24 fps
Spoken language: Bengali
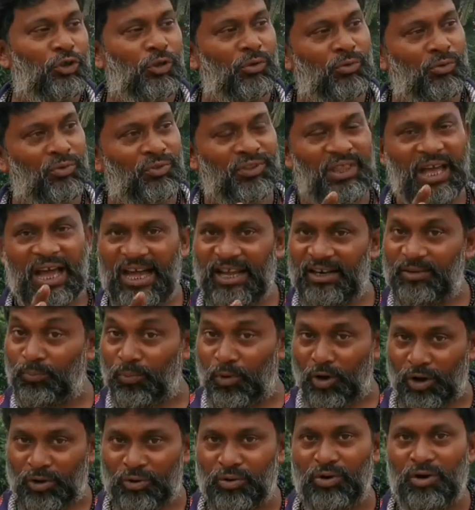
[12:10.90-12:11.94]
যখন ধান
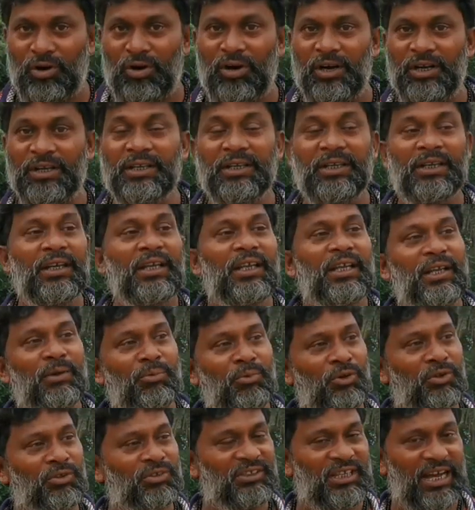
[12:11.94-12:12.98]
বড় হয়
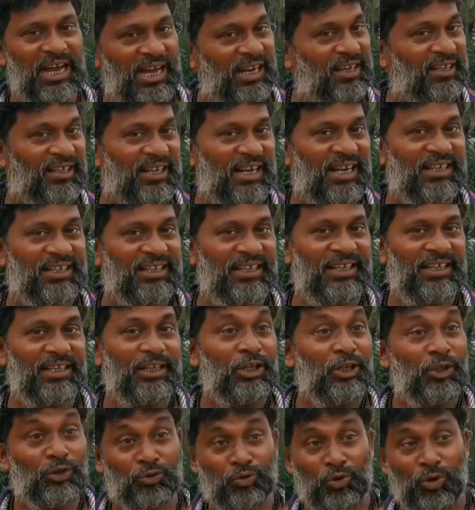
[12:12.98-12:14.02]
এবং ধান কাটে
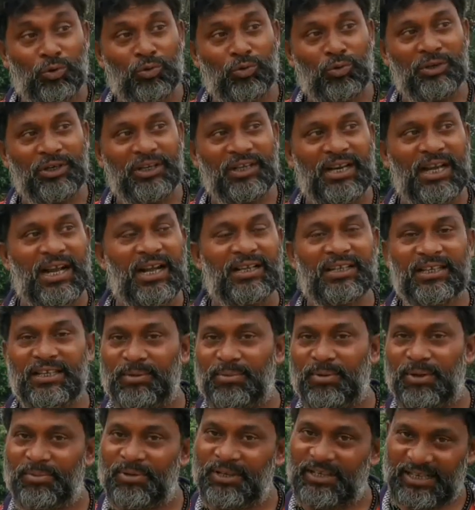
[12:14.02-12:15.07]
তখন এরা
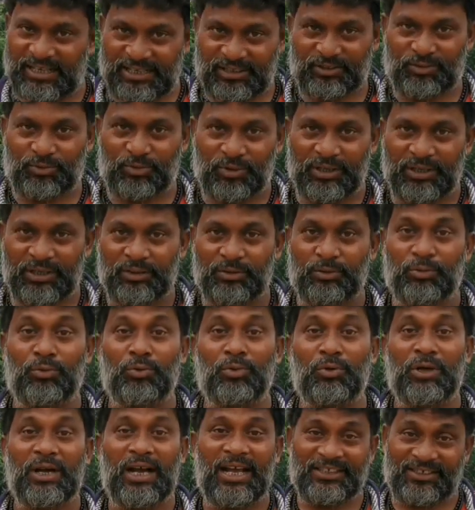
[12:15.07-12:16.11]
কিভাবে কাজ করে তো
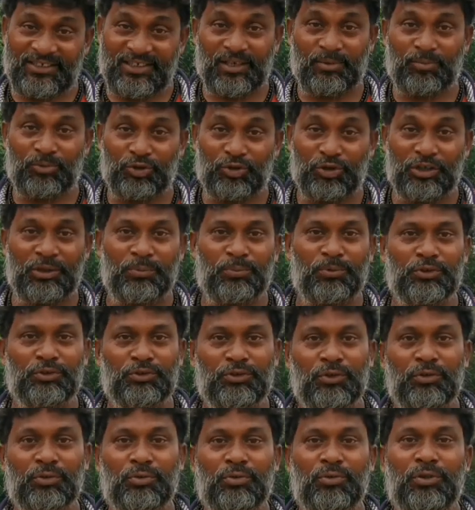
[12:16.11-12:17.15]
আজকের মতো এই
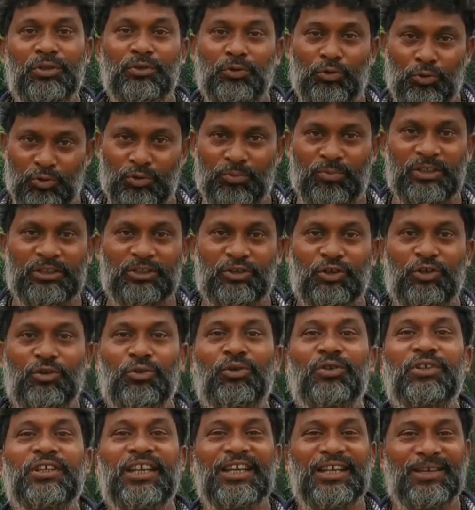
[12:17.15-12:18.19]
পর্যন্তই ধন্যবাদ
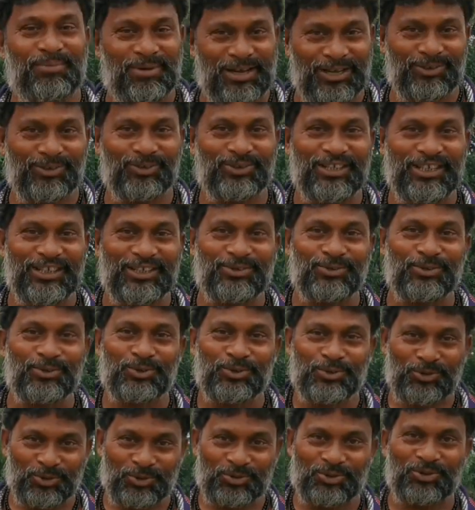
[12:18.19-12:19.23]
সকলকে ভালো থাকুন
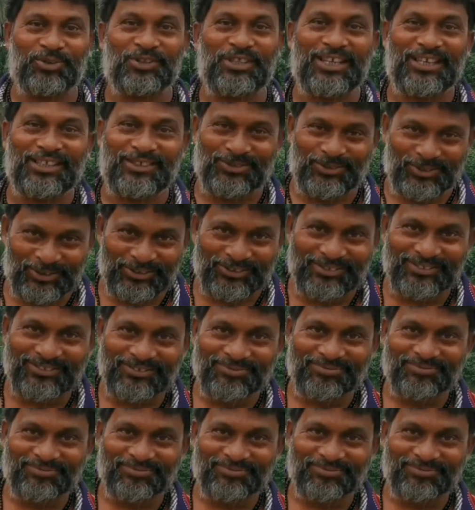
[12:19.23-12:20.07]
সুস্থ থাকুন